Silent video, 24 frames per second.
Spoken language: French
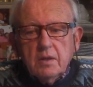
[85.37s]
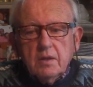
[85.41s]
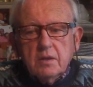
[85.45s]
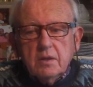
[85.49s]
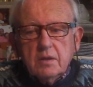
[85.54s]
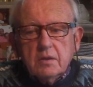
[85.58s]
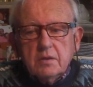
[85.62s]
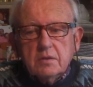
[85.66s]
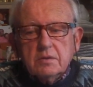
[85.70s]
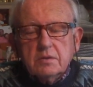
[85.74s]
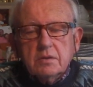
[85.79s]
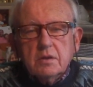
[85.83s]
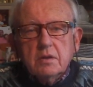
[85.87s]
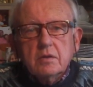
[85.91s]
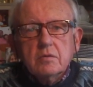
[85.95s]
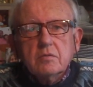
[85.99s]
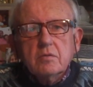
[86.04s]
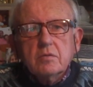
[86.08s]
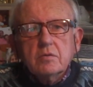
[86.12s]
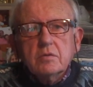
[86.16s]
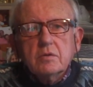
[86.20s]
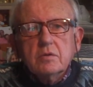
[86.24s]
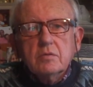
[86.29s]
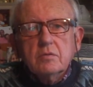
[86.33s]
Et que si elle
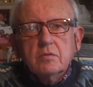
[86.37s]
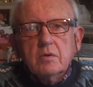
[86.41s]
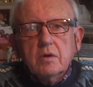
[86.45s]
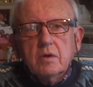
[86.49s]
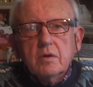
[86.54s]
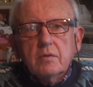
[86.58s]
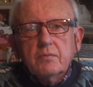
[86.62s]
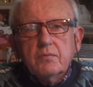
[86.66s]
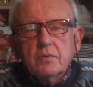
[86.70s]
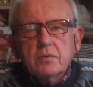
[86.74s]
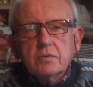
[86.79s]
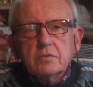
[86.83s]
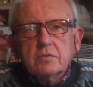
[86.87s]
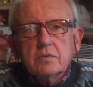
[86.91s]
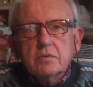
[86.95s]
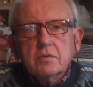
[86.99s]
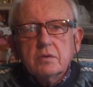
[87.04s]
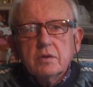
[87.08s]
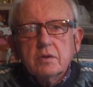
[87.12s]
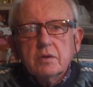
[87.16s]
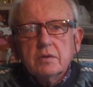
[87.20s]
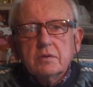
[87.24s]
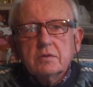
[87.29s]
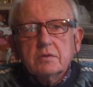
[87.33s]
continue à
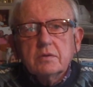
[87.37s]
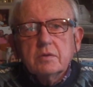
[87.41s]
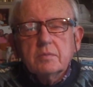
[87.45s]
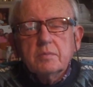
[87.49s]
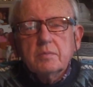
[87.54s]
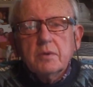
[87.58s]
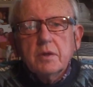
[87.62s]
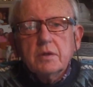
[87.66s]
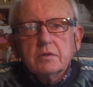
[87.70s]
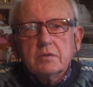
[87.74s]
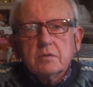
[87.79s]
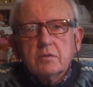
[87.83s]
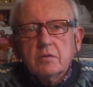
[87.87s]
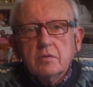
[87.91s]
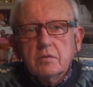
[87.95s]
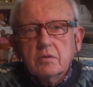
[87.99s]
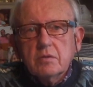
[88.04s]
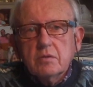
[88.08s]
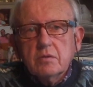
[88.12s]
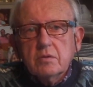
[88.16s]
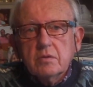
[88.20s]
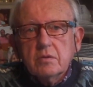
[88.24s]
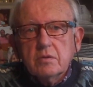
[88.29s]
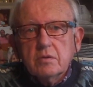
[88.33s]
fonctionner, c'est parce
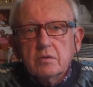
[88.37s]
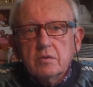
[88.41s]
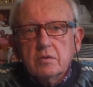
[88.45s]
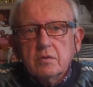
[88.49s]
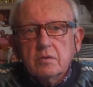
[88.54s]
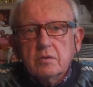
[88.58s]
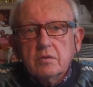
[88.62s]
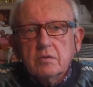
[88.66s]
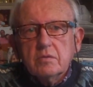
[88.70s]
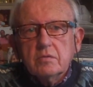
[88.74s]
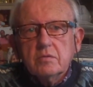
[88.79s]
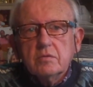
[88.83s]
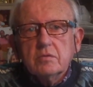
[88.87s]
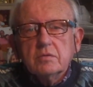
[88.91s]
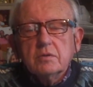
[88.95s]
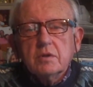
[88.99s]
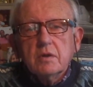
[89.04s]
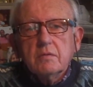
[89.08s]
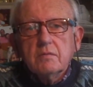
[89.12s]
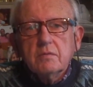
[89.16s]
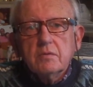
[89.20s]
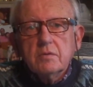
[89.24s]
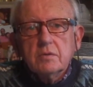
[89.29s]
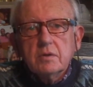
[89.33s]
que
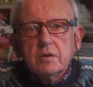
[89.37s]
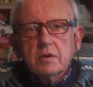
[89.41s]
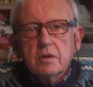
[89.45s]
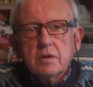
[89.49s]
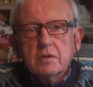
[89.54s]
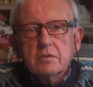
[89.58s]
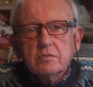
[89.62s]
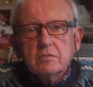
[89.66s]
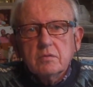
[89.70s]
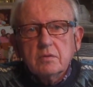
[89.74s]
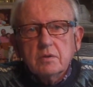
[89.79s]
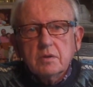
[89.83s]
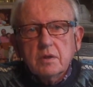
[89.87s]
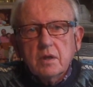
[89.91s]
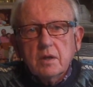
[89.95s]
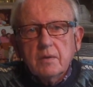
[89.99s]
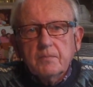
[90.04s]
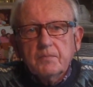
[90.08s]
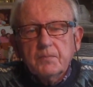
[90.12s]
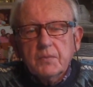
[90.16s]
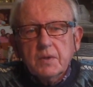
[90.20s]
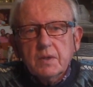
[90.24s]
nous avons des résultats.